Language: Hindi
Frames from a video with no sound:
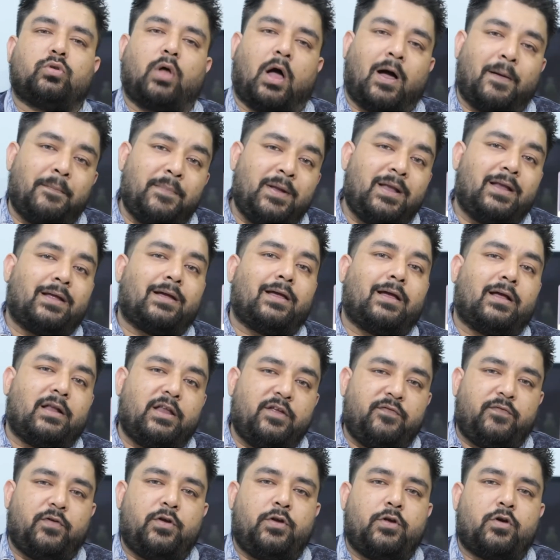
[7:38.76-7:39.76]
हम मिलेंगे
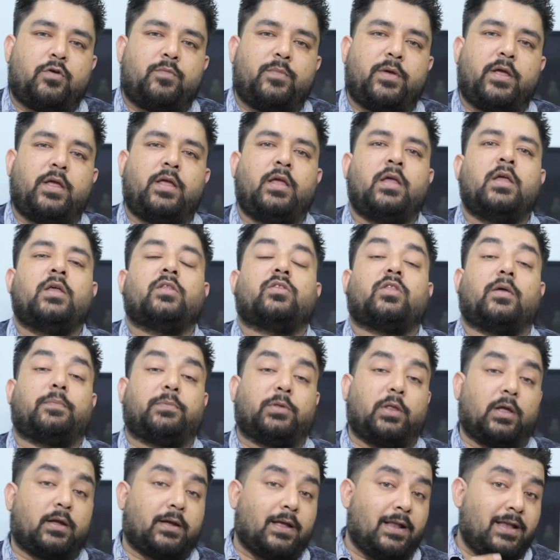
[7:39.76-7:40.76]
अगली वीडियो में तब
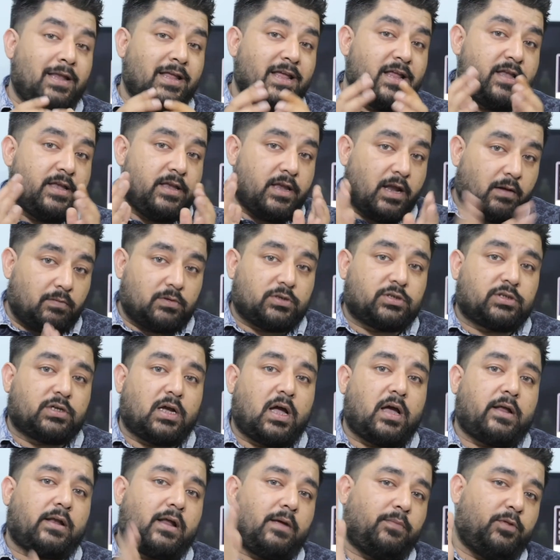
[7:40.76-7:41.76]
तक के लिए
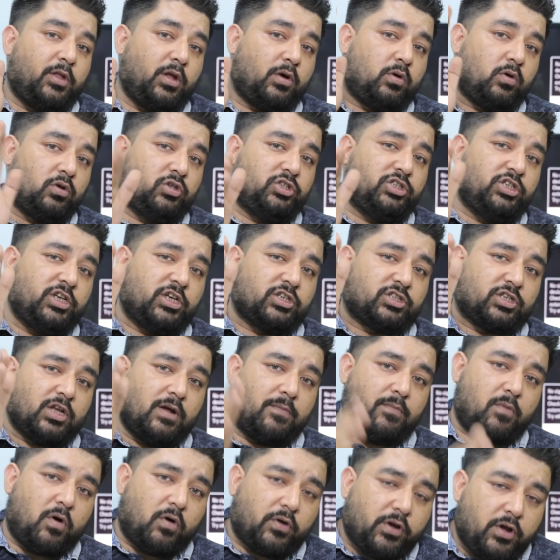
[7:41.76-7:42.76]
नमस्कार आप देखो जी एस
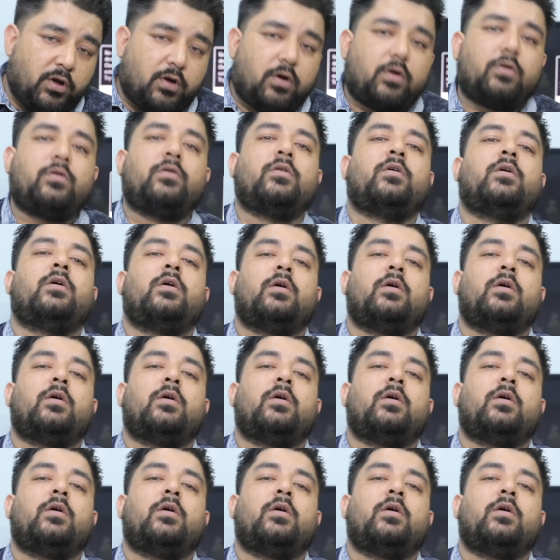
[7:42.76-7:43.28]
एम और